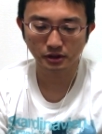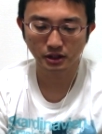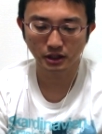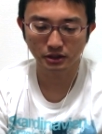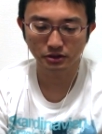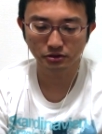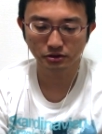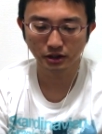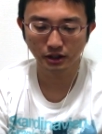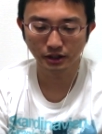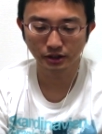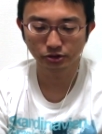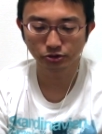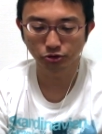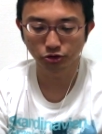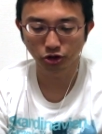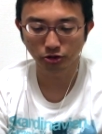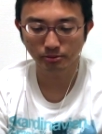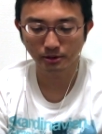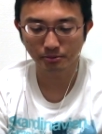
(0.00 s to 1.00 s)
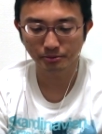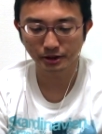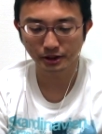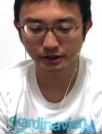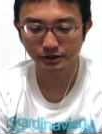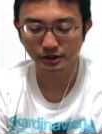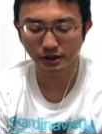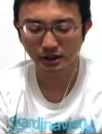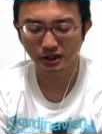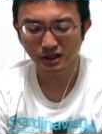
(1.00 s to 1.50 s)
角換わりの後手番み
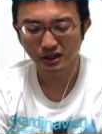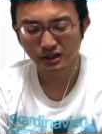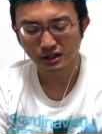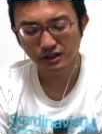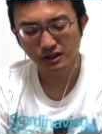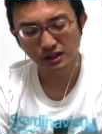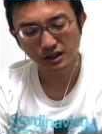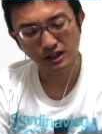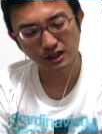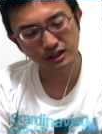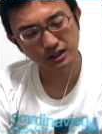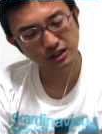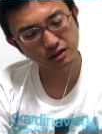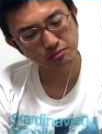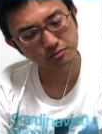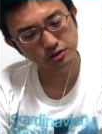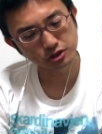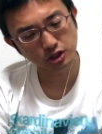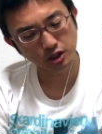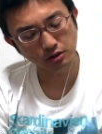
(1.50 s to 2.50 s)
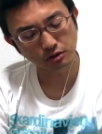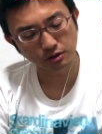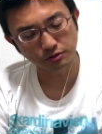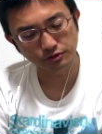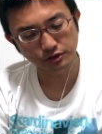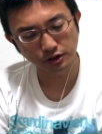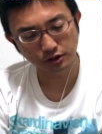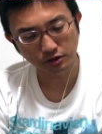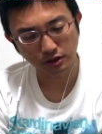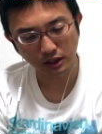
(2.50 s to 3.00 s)
たいですね。いやー、銀ぶつけるか
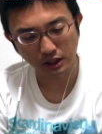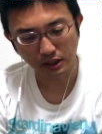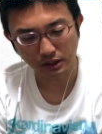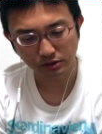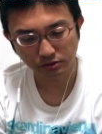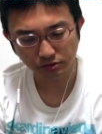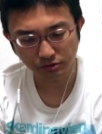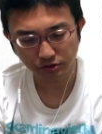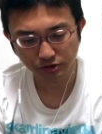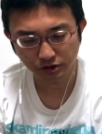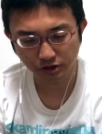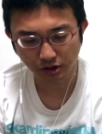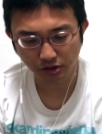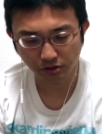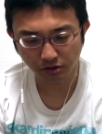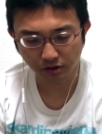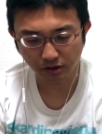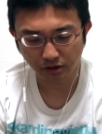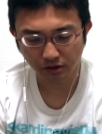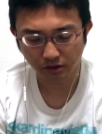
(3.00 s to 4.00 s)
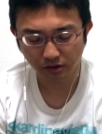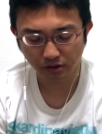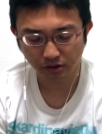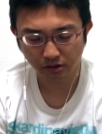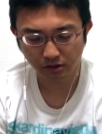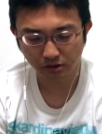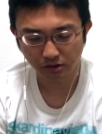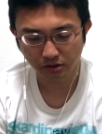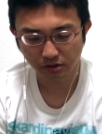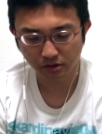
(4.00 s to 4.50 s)
歩でいくか。どっちだろ
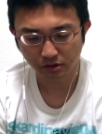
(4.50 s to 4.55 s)
う。